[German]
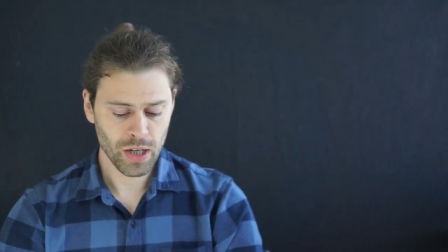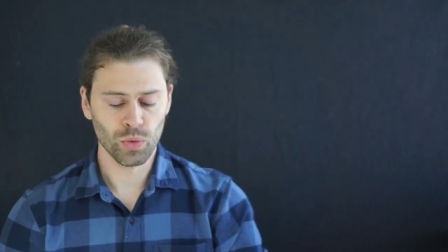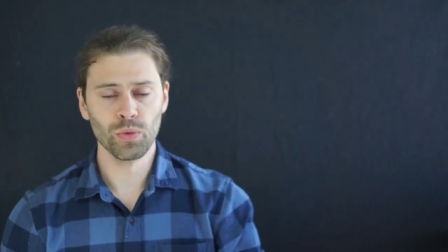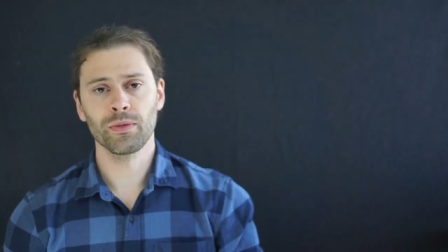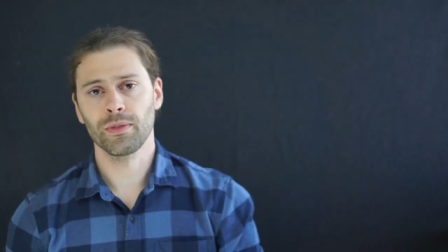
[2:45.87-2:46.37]

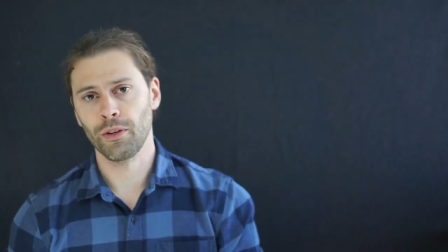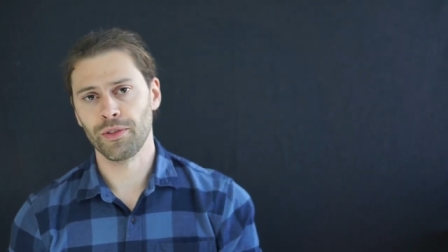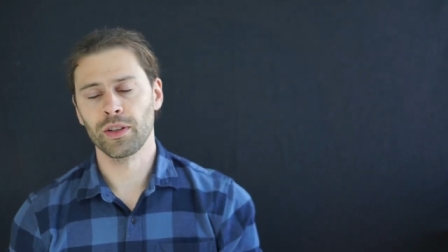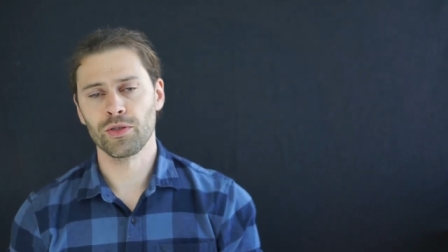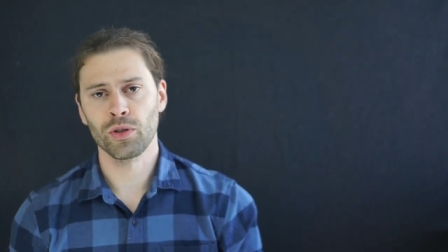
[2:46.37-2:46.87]
Nun, auf
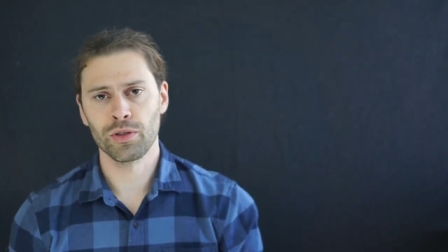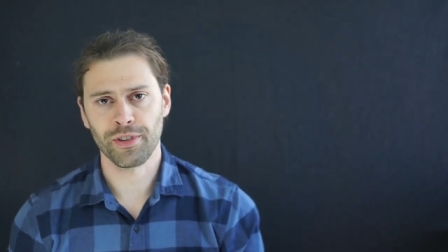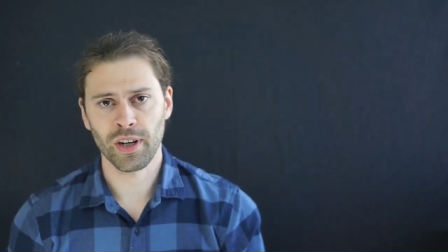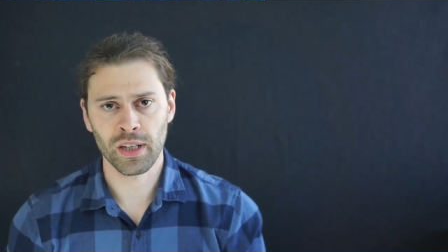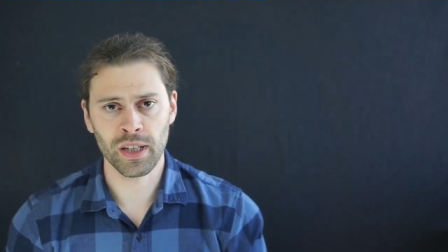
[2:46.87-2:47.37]
eine solche
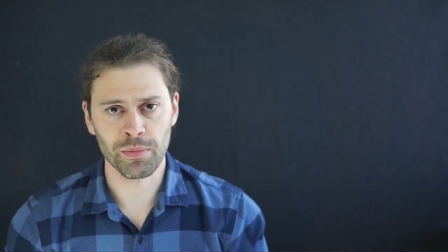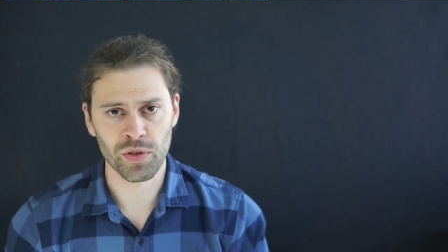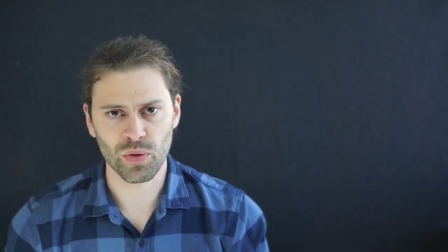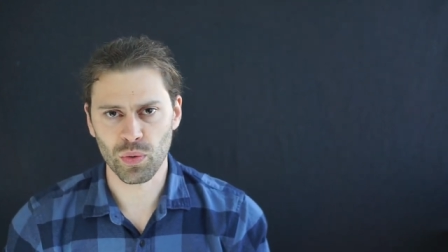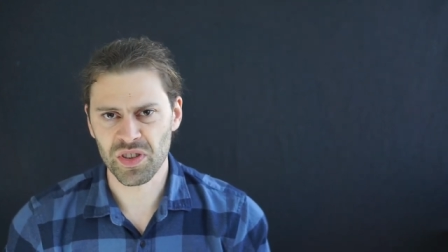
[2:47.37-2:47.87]
Frage gibt
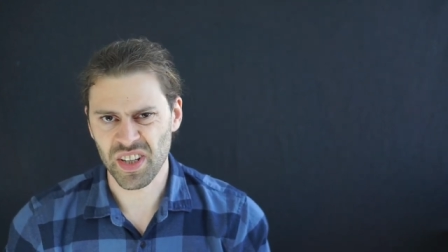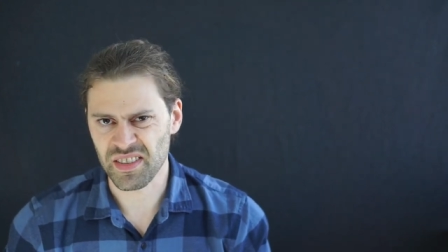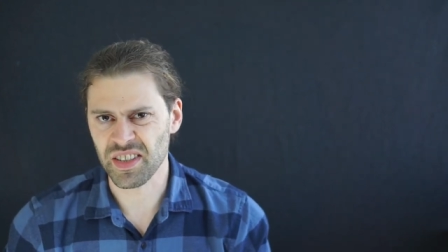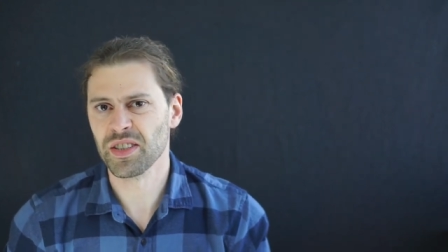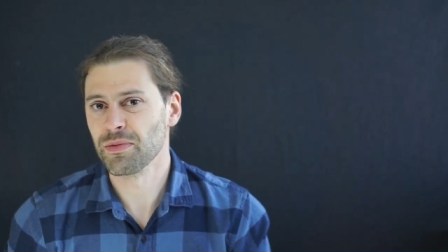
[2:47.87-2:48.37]
es
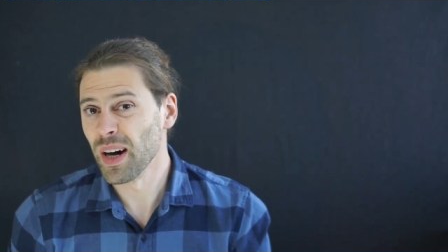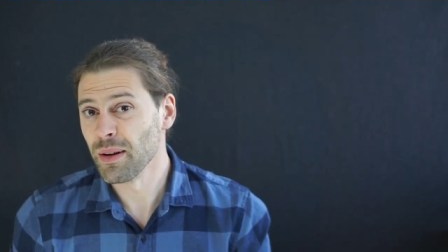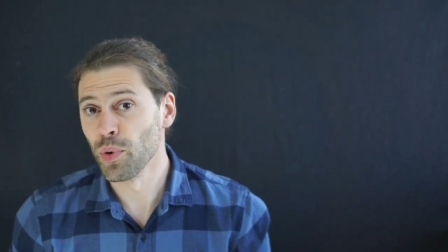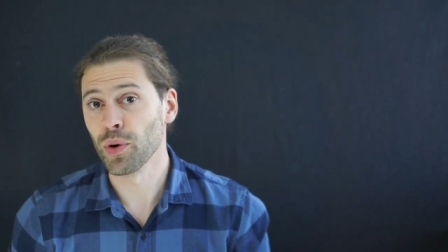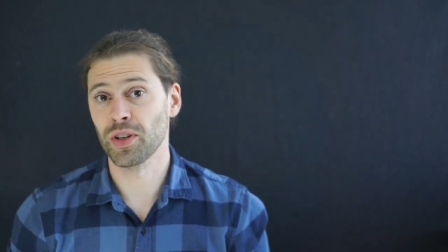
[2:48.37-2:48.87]
grundsätzlich zwei
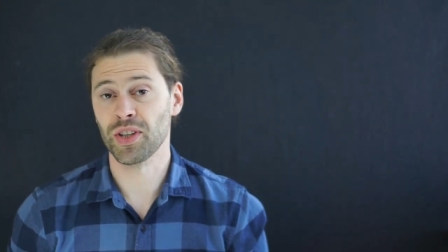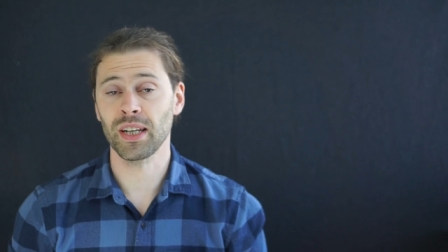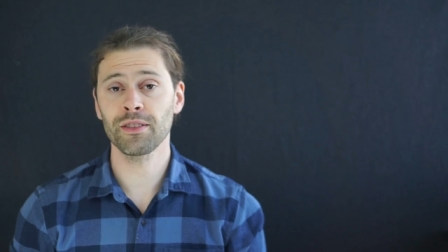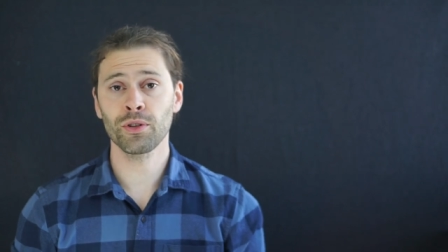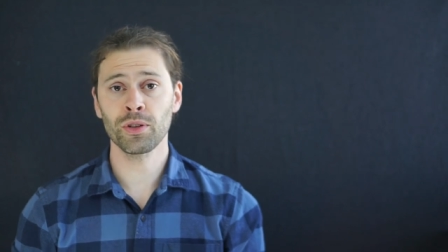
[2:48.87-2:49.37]
mögliche
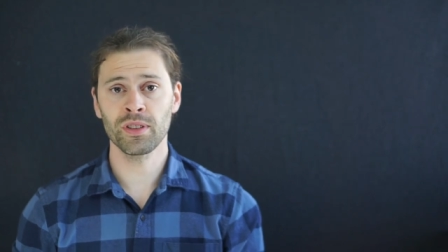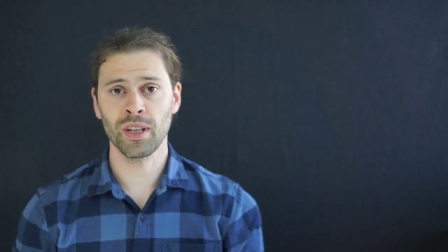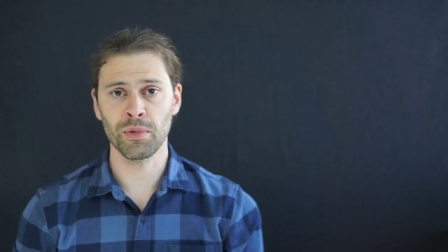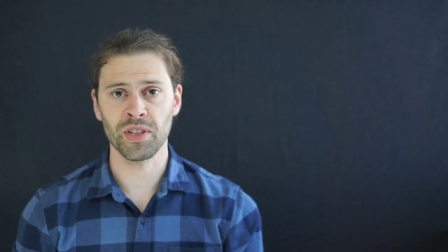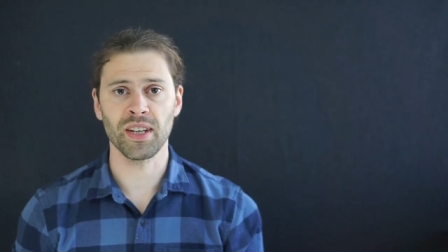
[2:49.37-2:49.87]
Antworten,
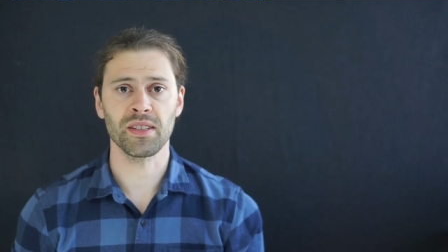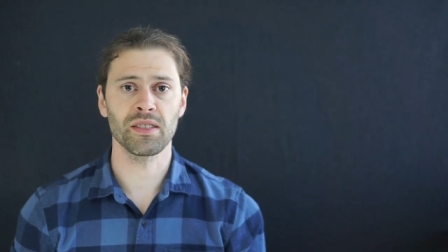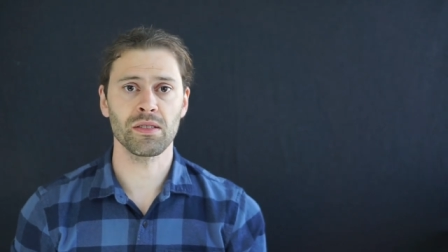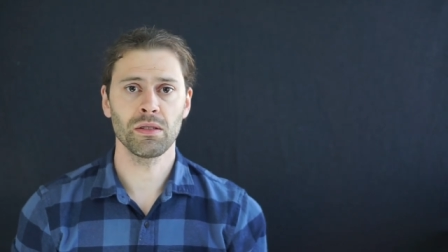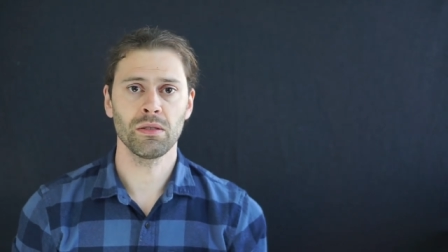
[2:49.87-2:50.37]
nämlich
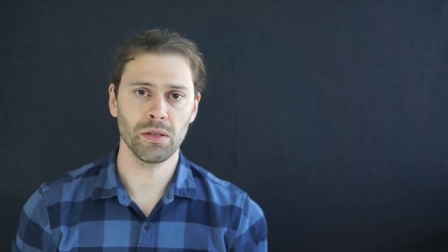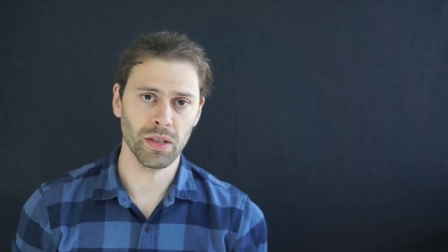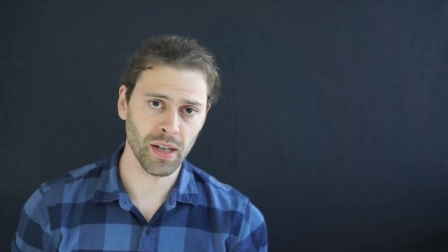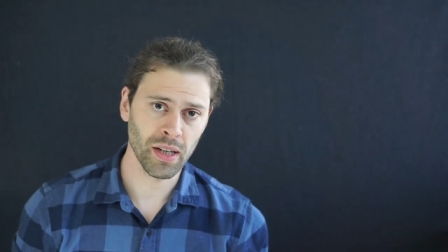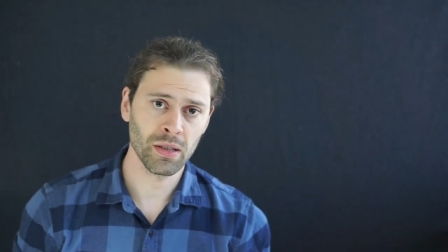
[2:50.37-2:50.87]
erstens
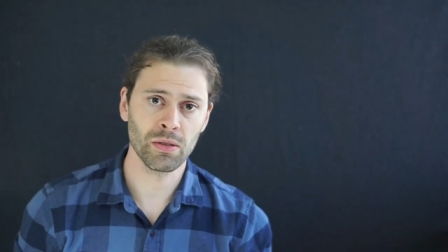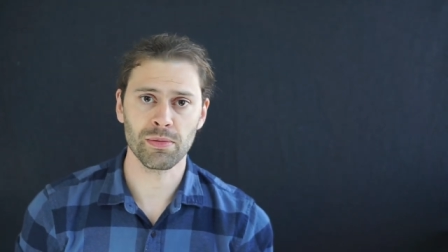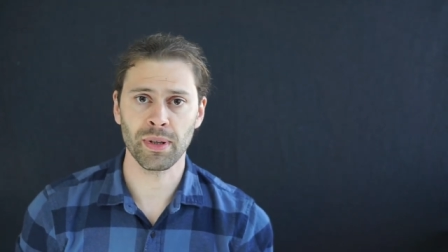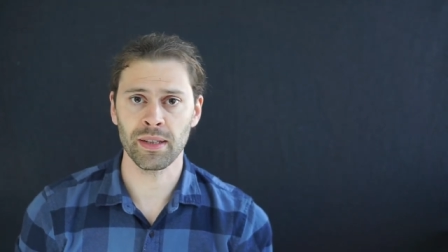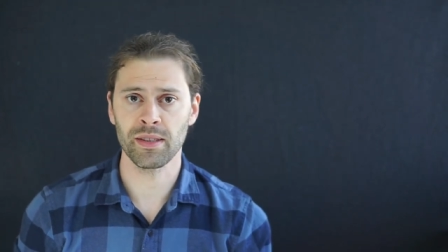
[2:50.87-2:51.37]
ja und
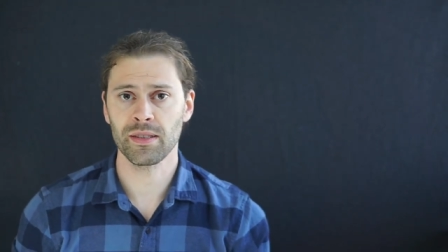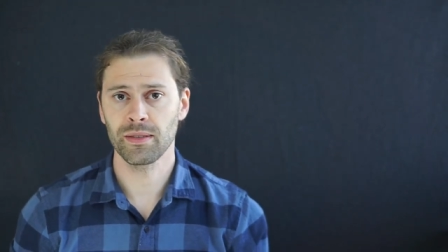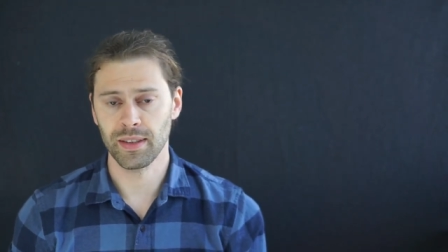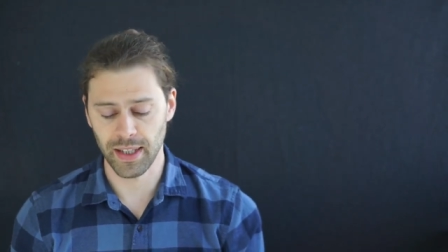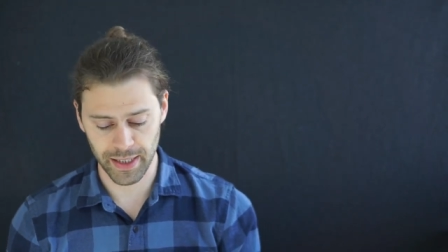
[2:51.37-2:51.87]
zweitens
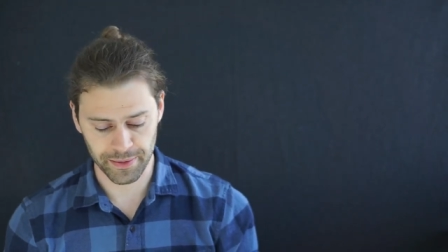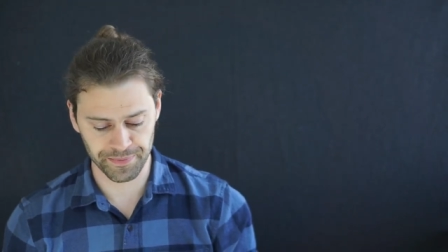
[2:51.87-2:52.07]
nein.